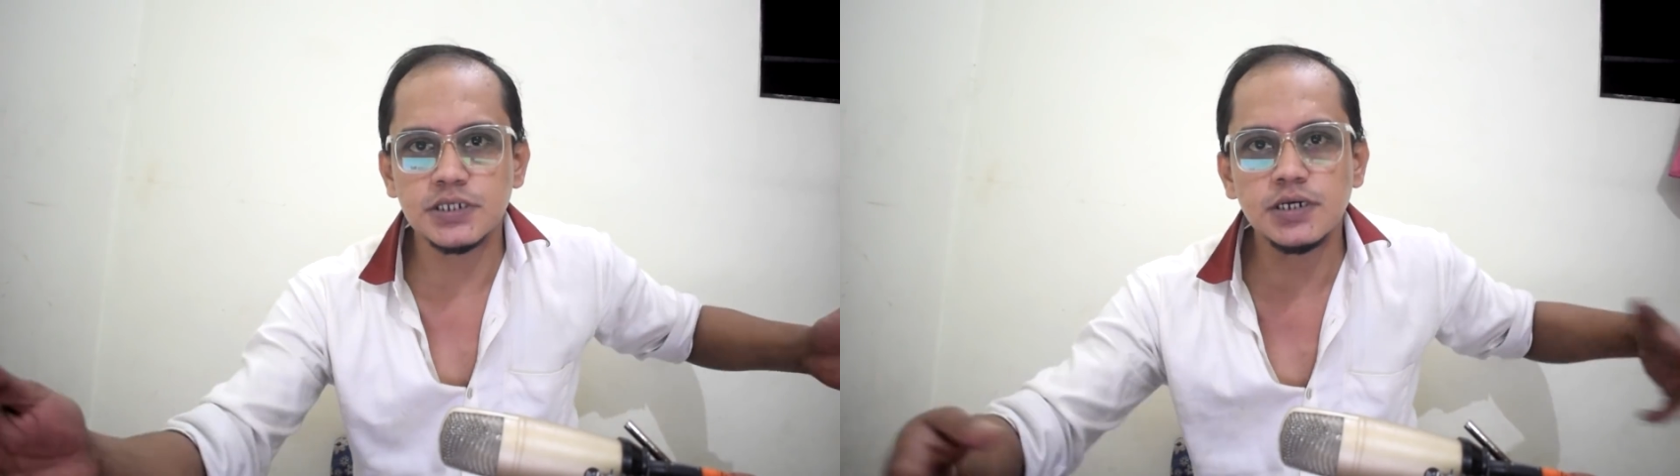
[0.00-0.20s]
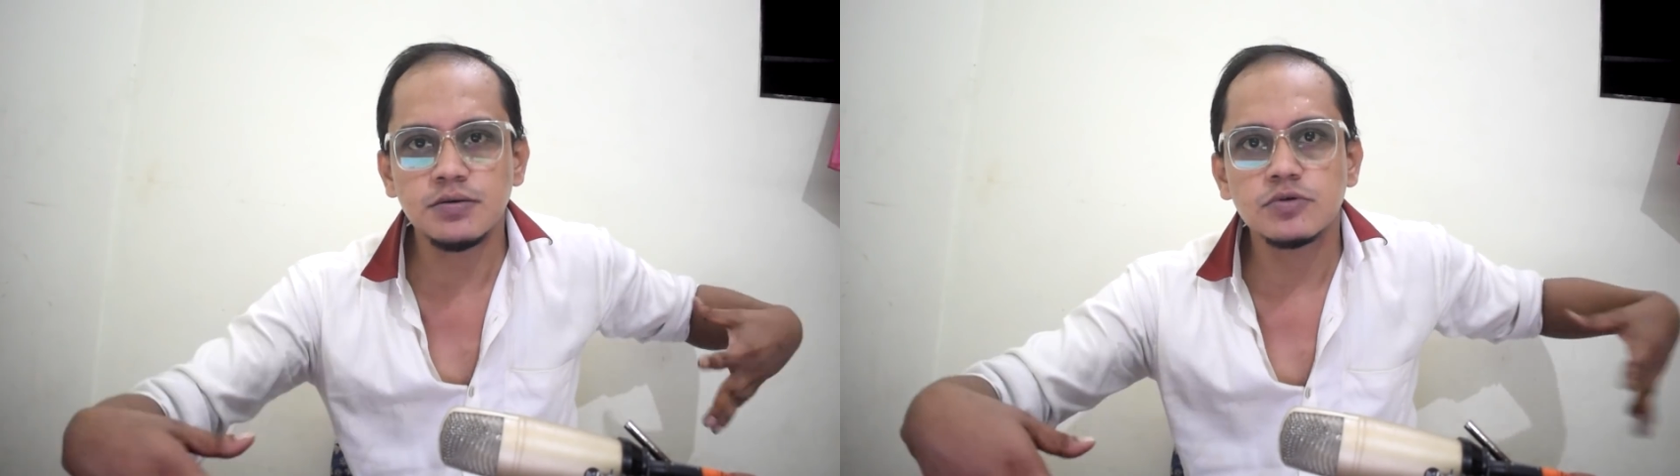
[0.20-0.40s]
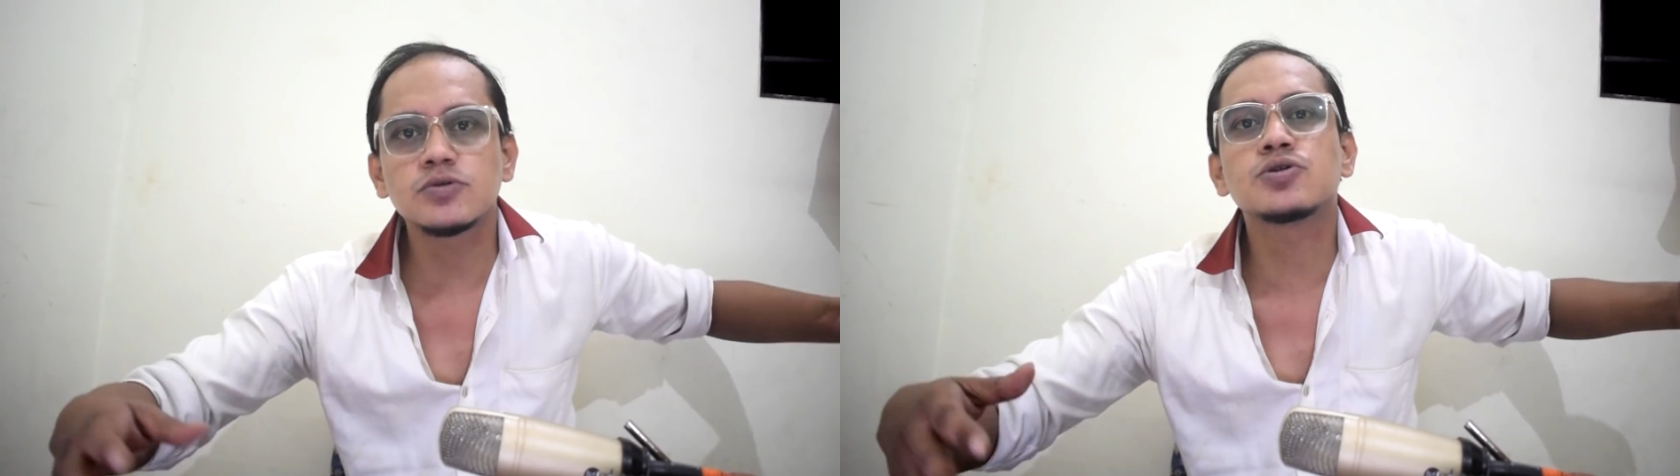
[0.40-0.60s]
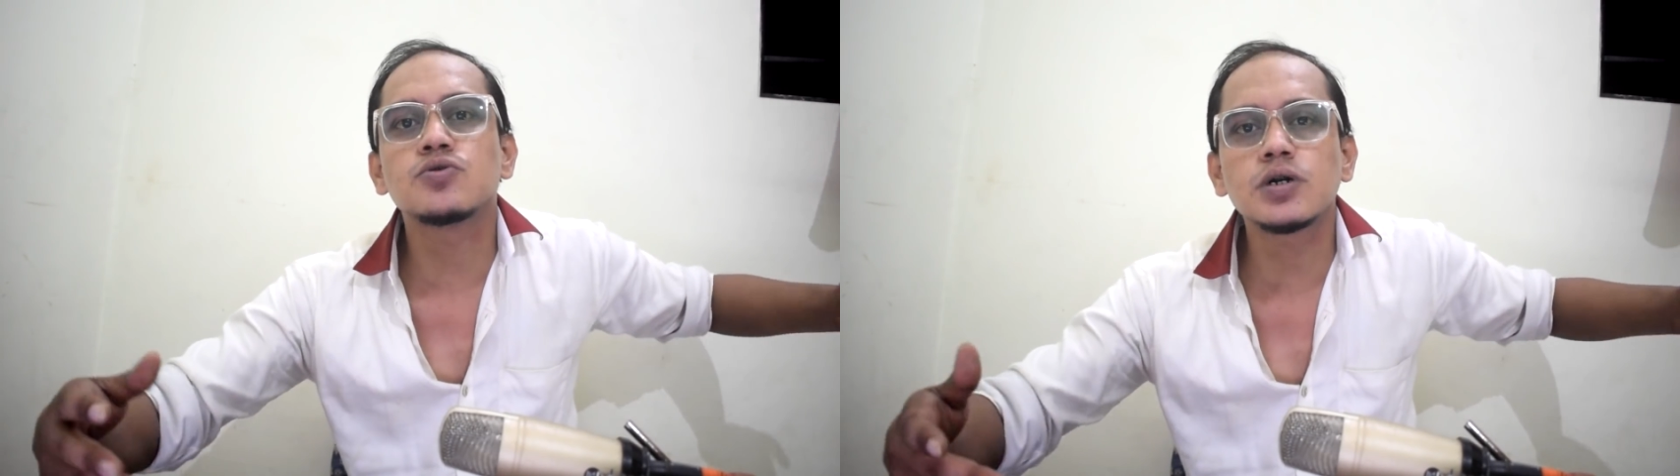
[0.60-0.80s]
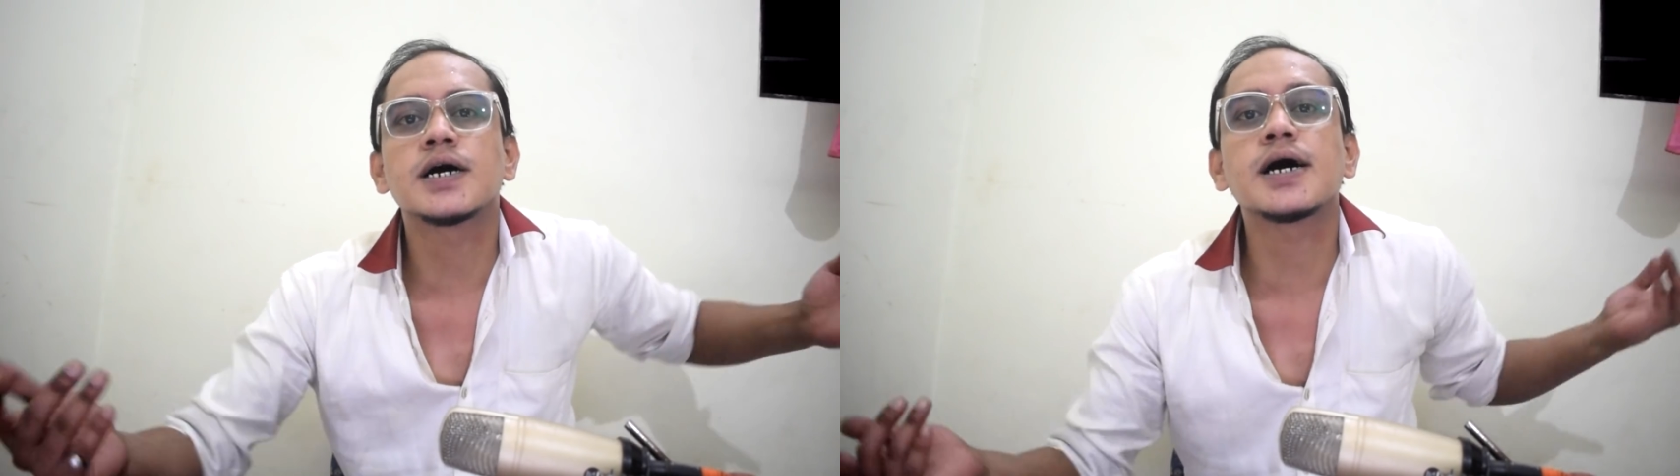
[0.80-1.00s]
के ना कुछ
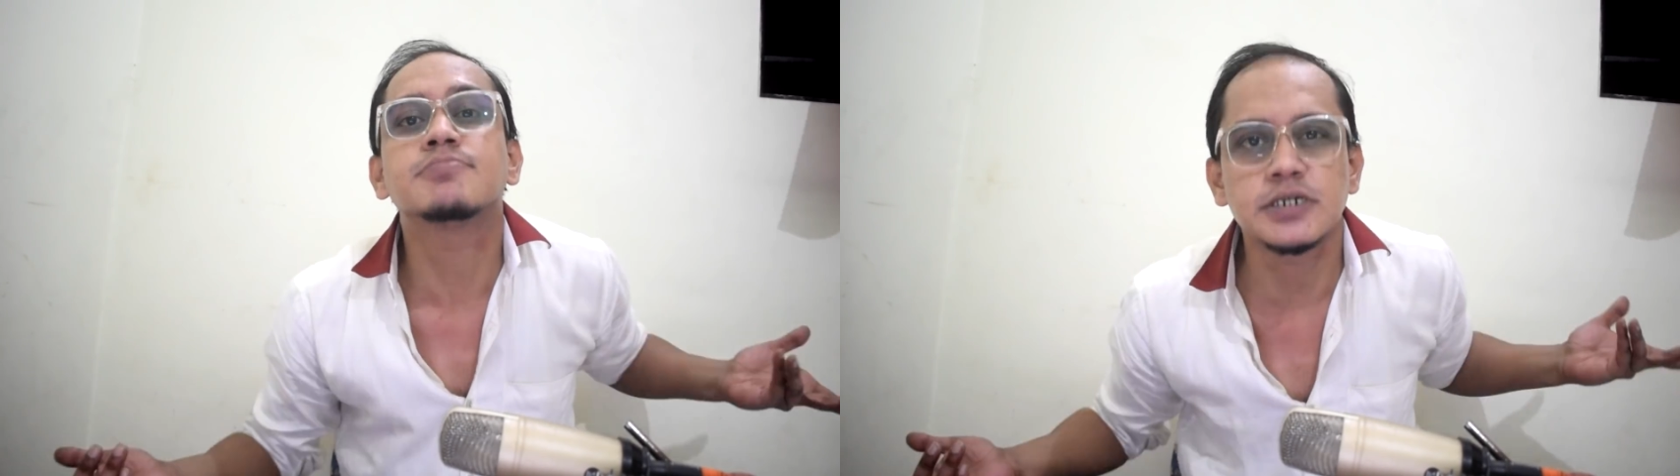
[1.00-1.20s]
रोड खराब